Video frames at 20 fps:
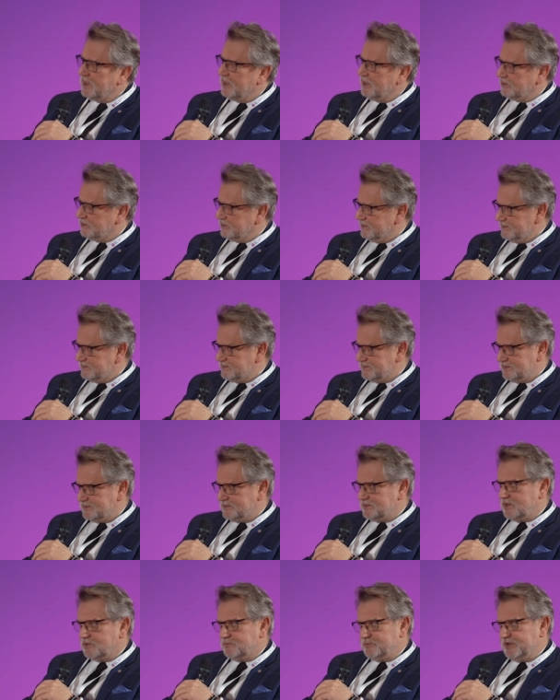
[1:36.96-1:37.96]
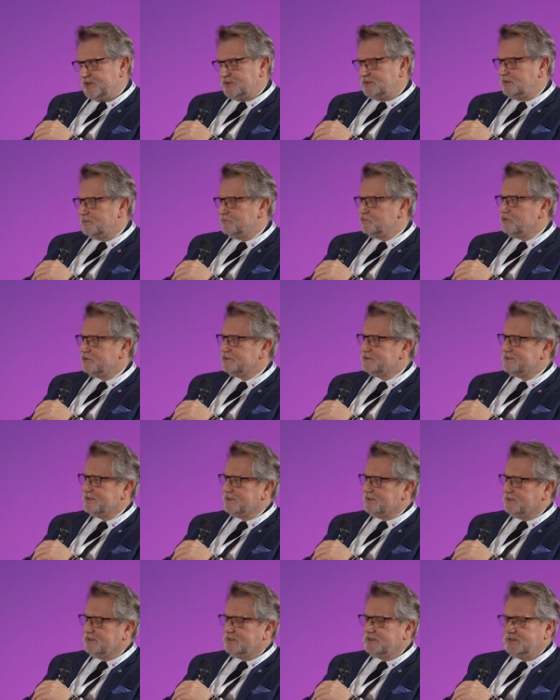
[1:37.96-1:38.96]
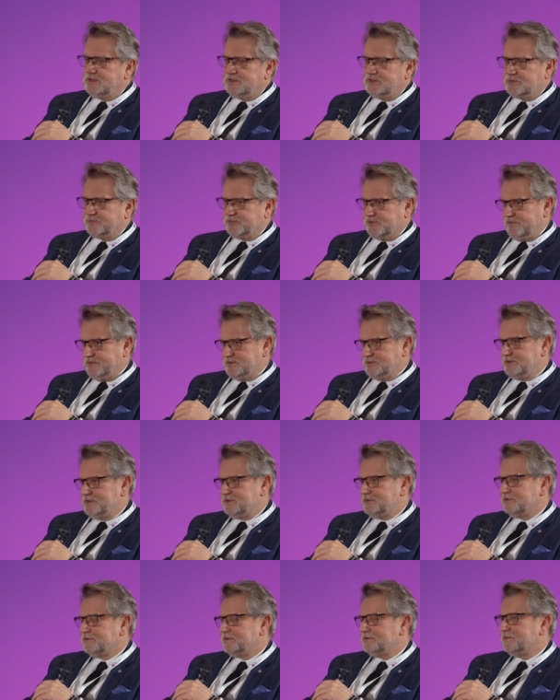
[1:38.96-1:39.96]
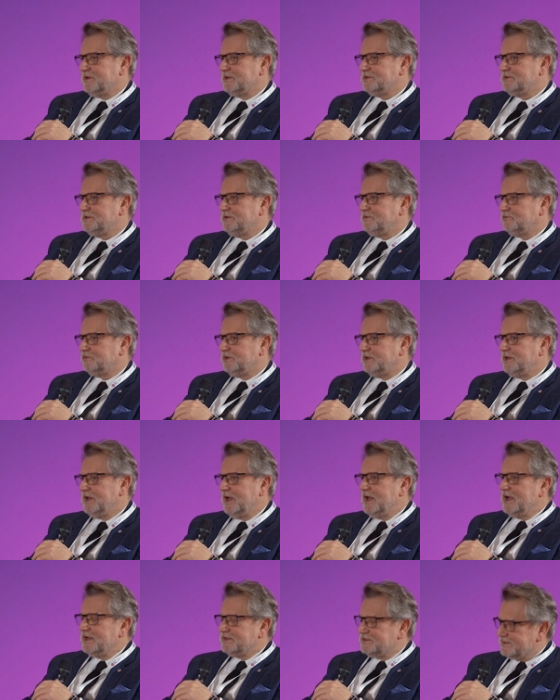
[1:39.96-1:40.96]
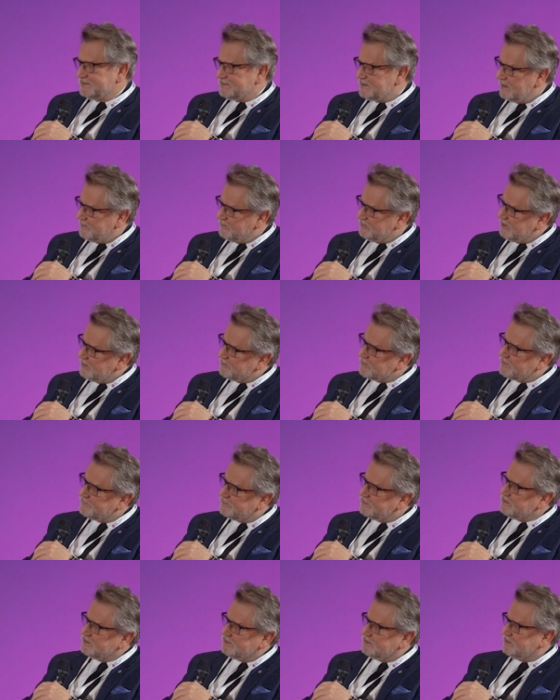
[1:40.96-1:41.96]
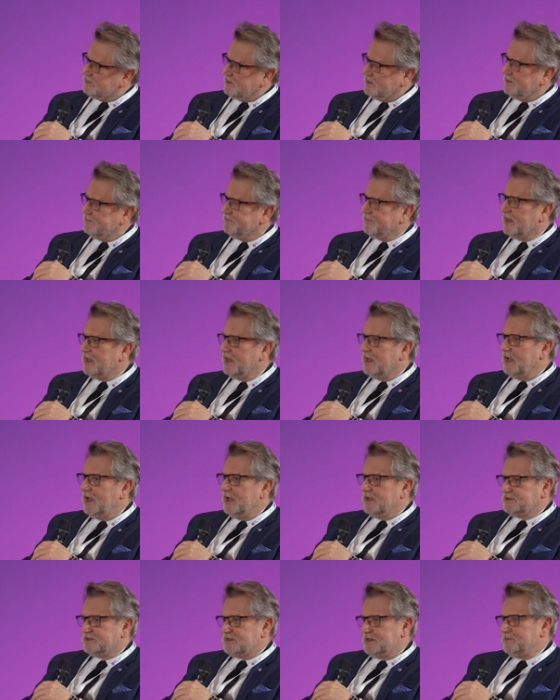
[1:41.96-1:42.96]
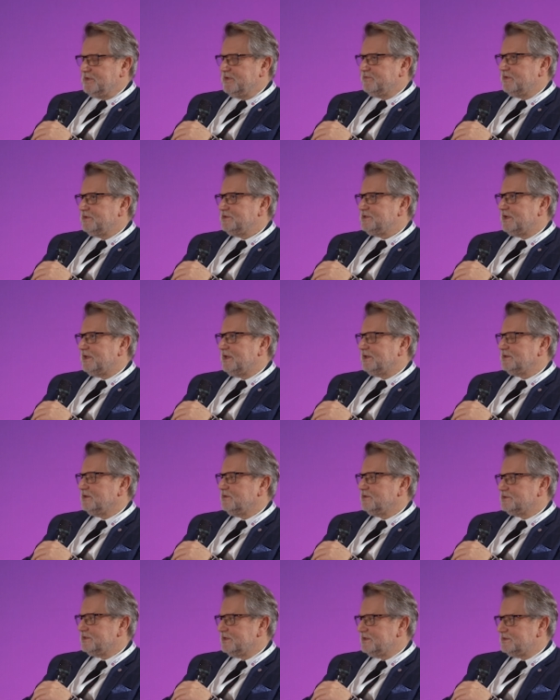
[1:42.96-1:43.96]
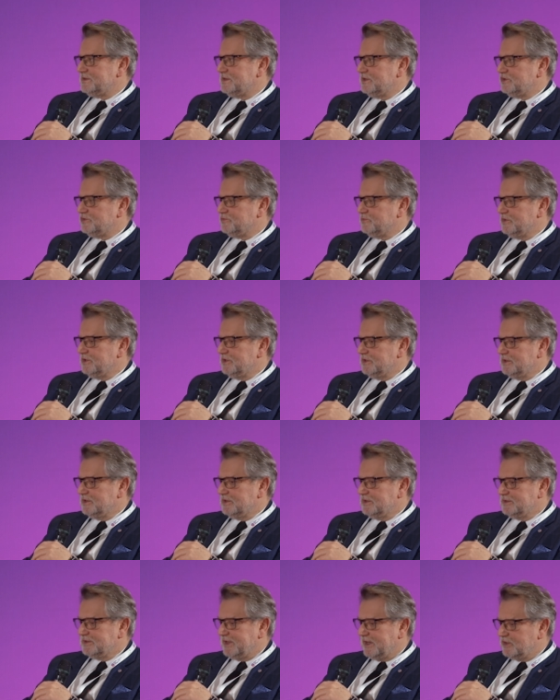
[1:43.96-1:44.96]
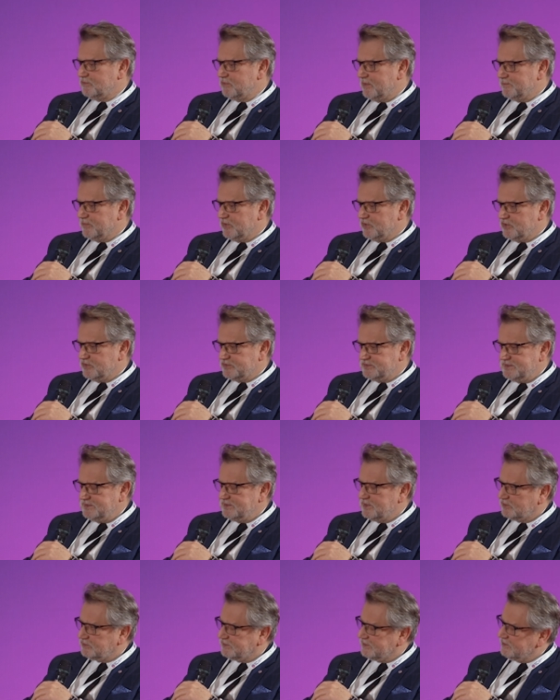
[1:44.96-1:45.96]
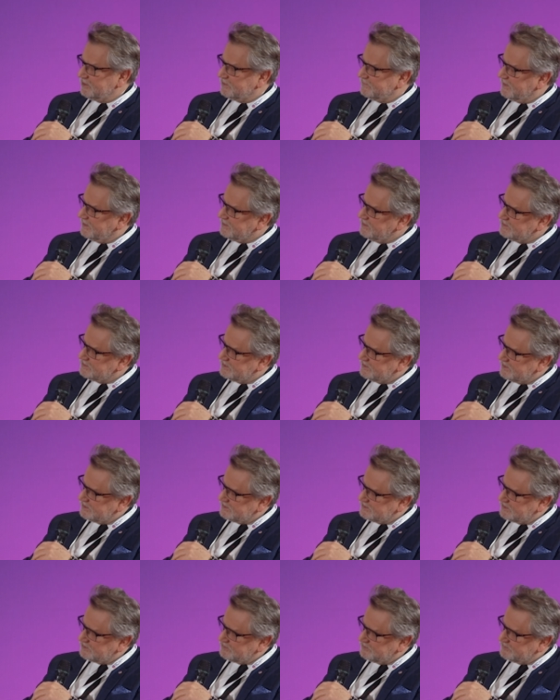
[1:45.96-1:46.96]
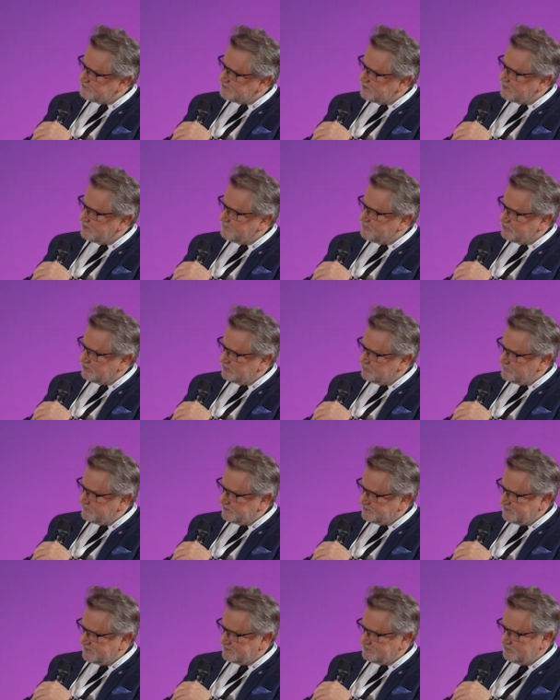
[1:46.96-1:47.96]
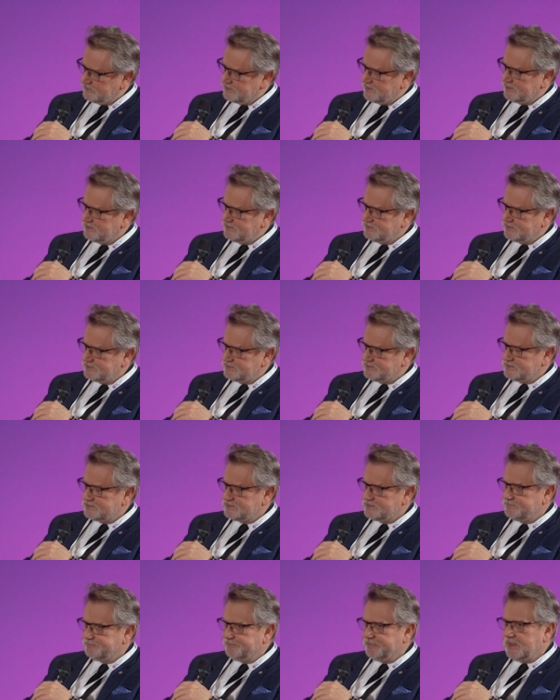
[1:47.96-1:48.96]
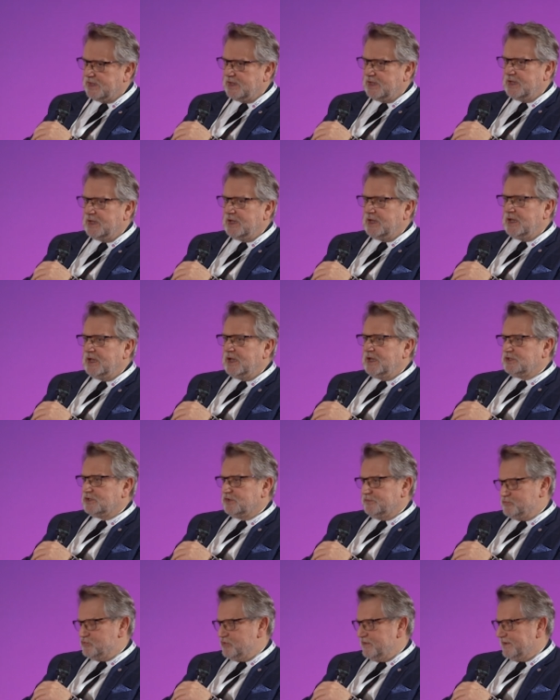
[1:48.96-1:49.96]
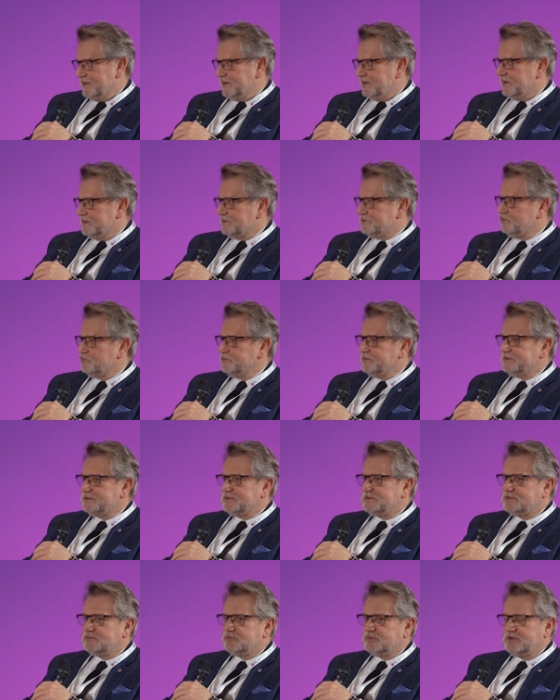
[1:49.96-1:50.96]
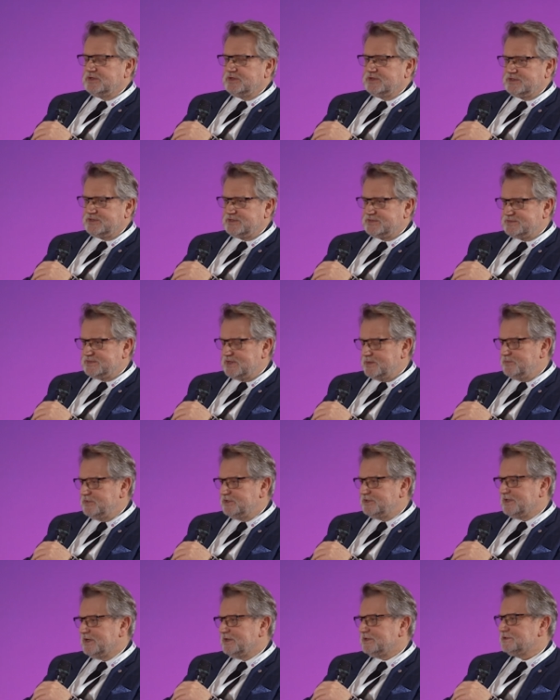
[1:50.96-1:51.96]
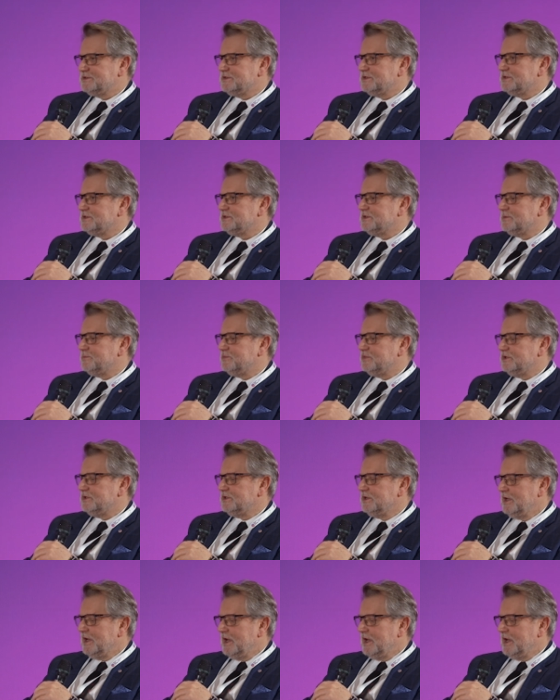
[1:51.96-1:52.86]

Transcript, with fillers: To jest kompletne błądzenie i doprowadzenie się do sytuacji, w której czasami nie ma wyjścia. Czasami nie ma wyjścia dlatego, że jesteśmy tak głęboko zindoktrynowani, że nie jesteśmy w stanie podejmować racjonalnych decyzji. To wpływa na nasz umysł. Chcemy także, żeby